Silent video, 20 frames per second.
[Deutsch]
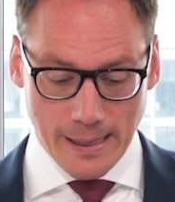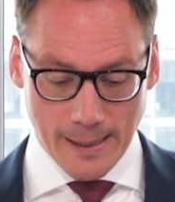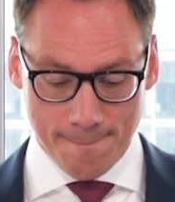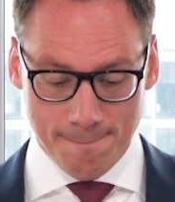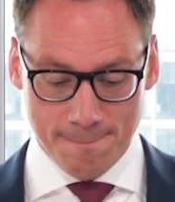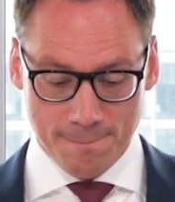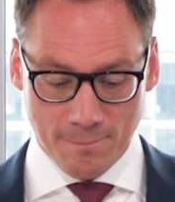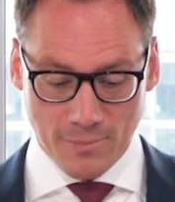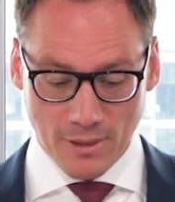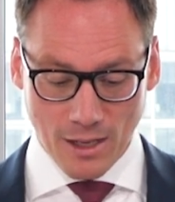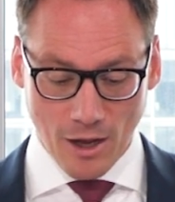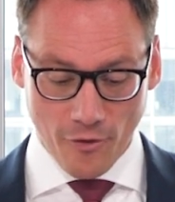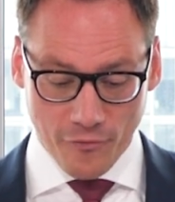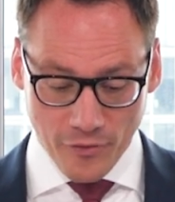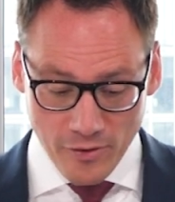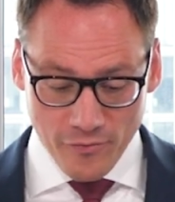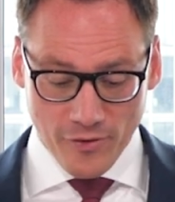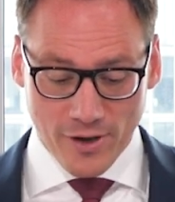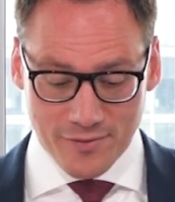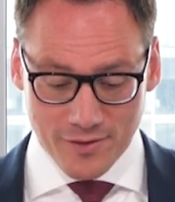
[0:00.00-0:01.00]
Ähm,
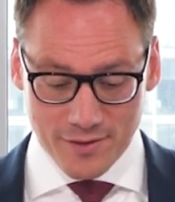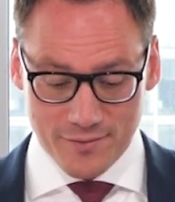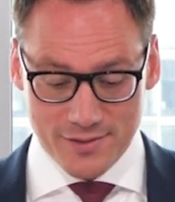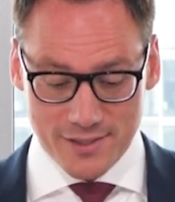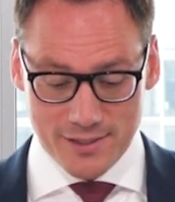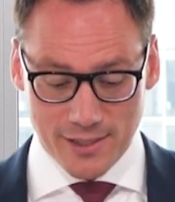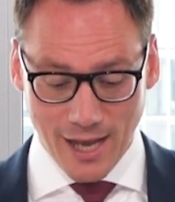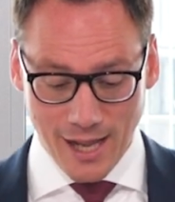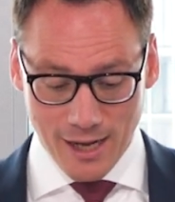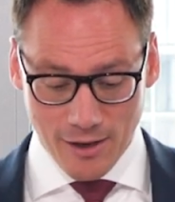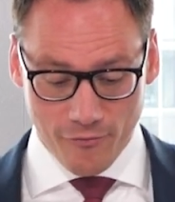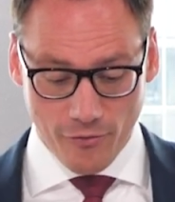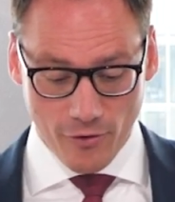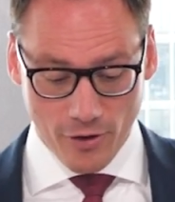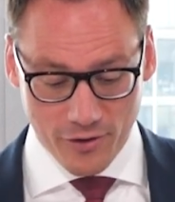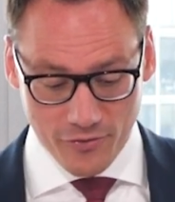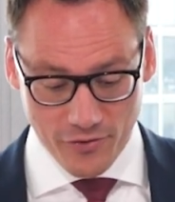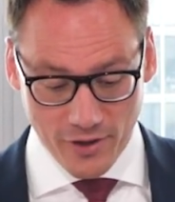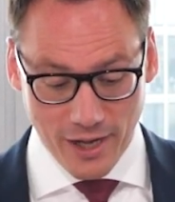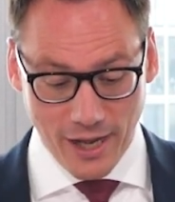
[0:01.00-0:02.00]
auf jeden Fall sind sich alle
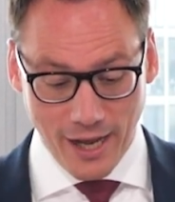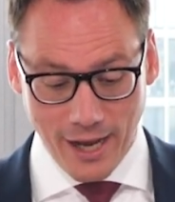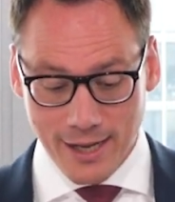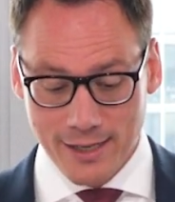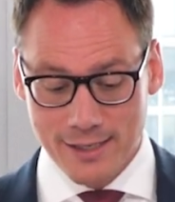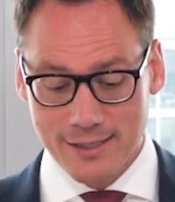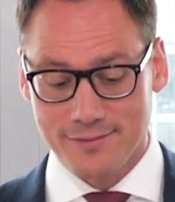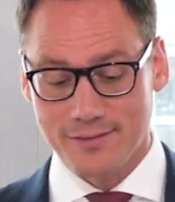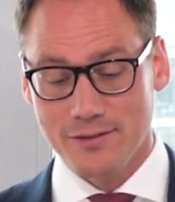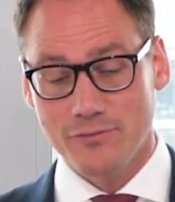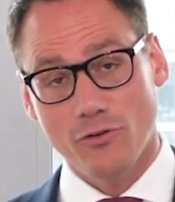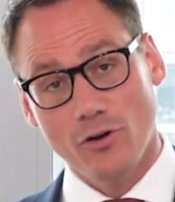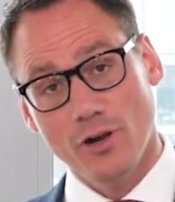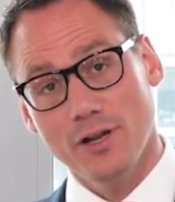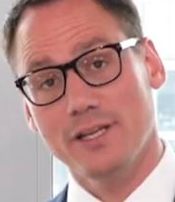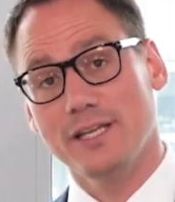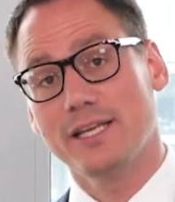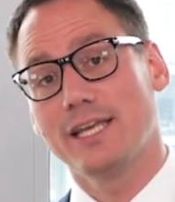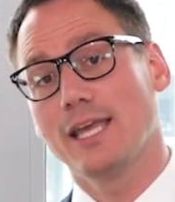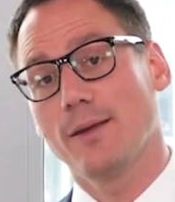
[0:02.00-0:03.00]
Veräußerer einig, sie
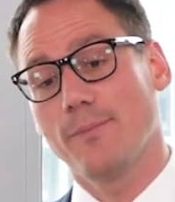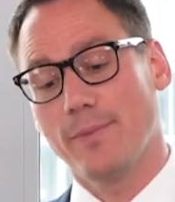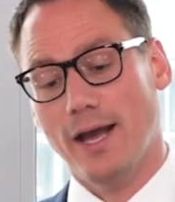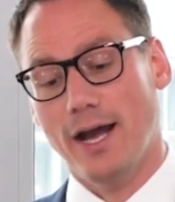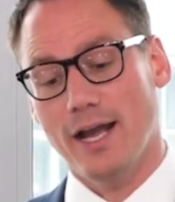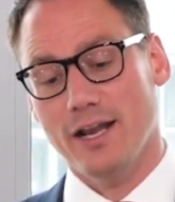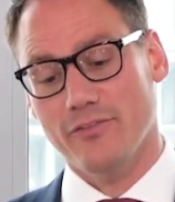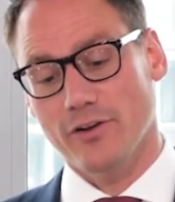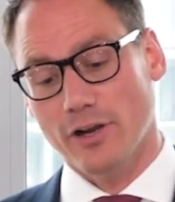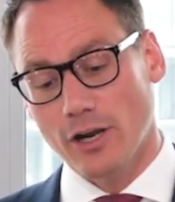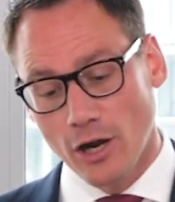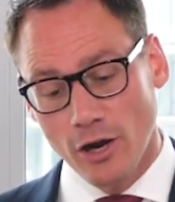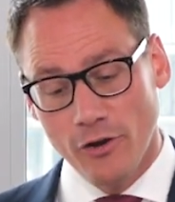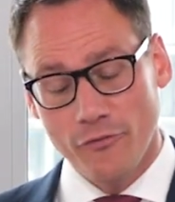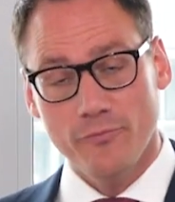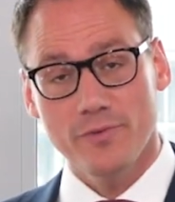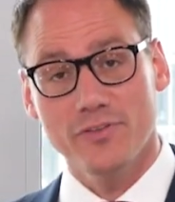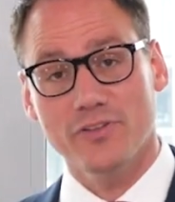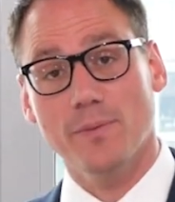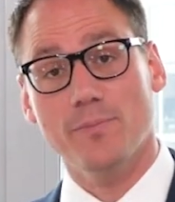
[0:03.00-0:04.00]
wollen die GmbH
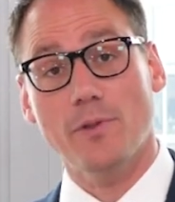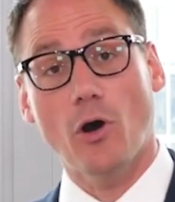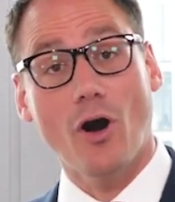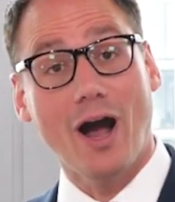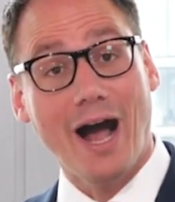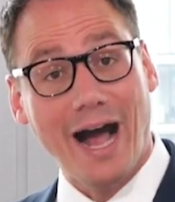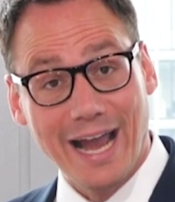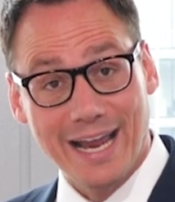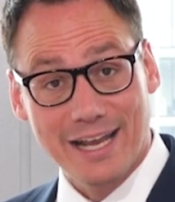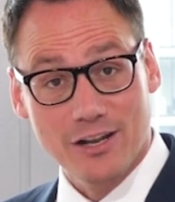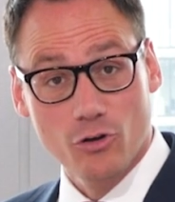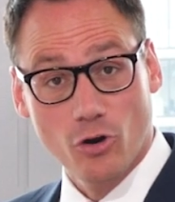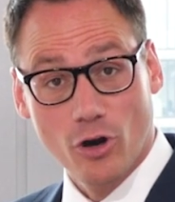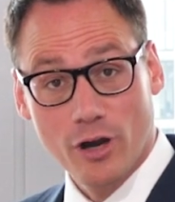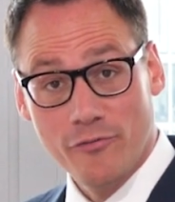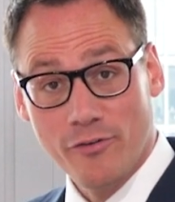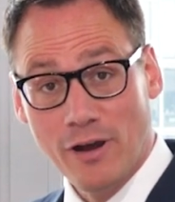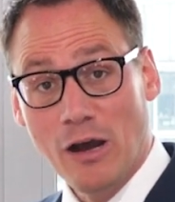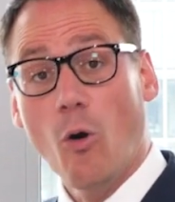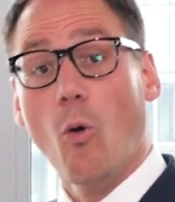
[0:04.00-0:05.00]
verkaufen. Es gibt auch einen
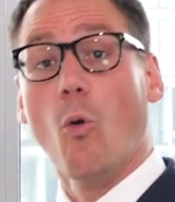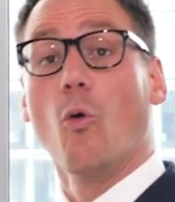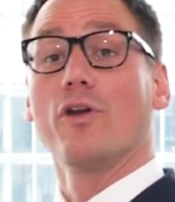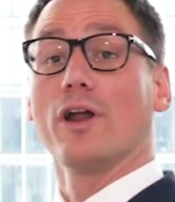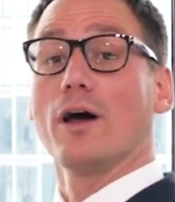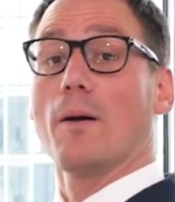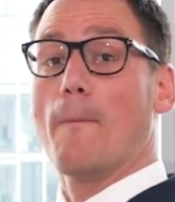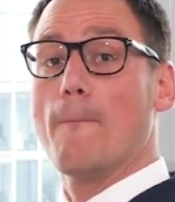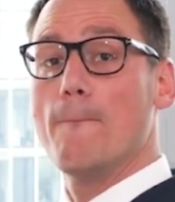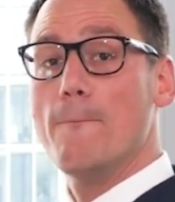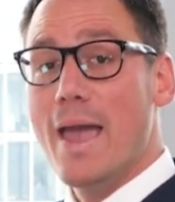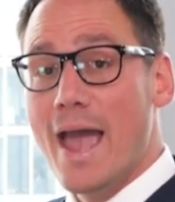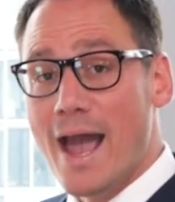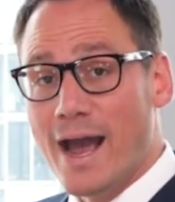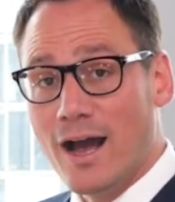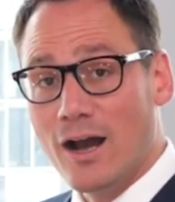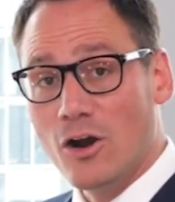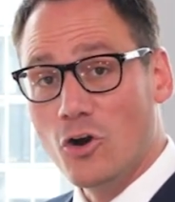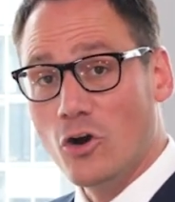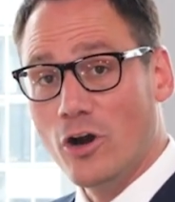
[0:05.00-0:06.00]
Käufer oder
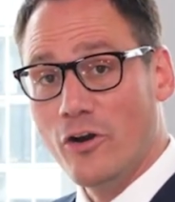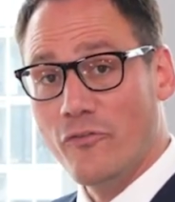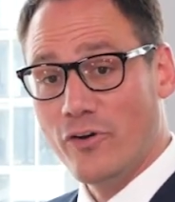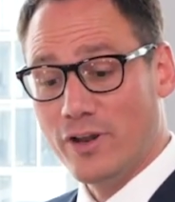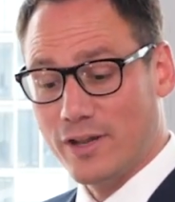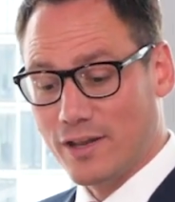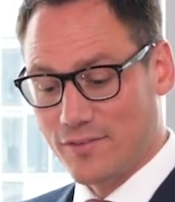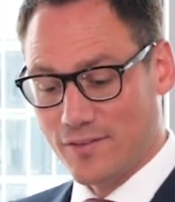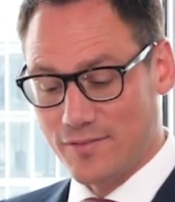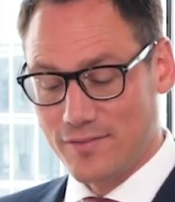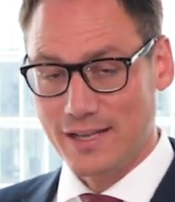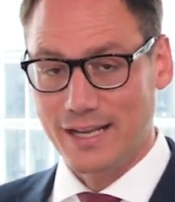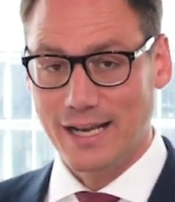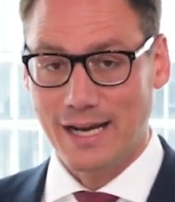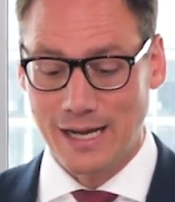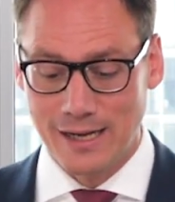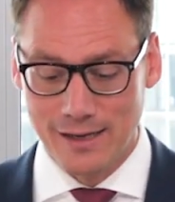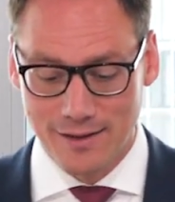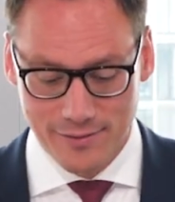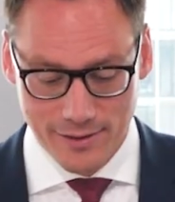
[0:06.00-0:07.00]
mehrere Käufer, das ist
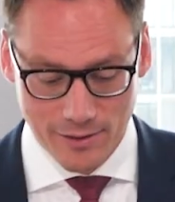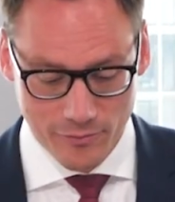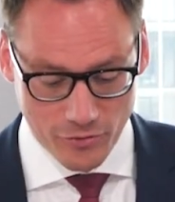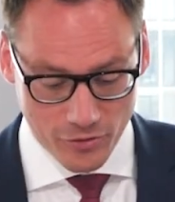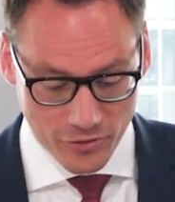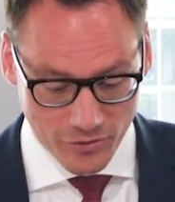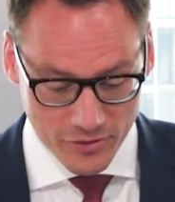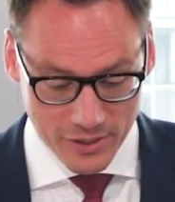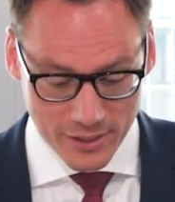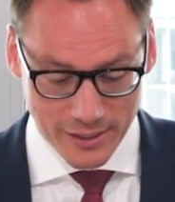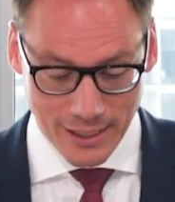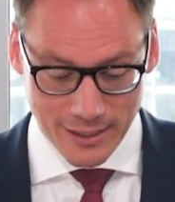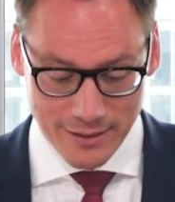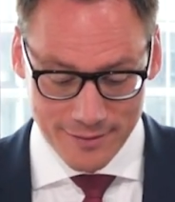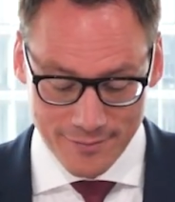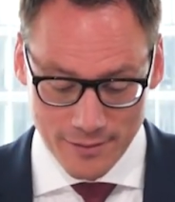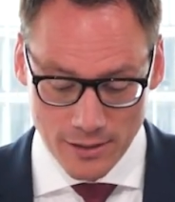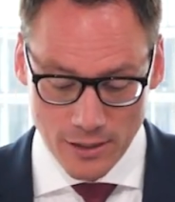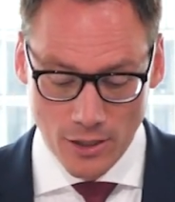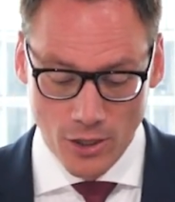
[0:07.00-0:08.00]
egal, das gibt, funktioniert
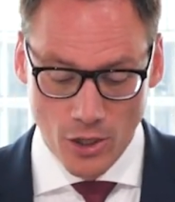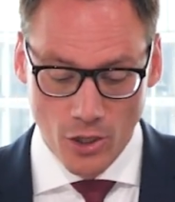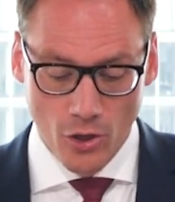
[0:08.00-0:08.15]
alles.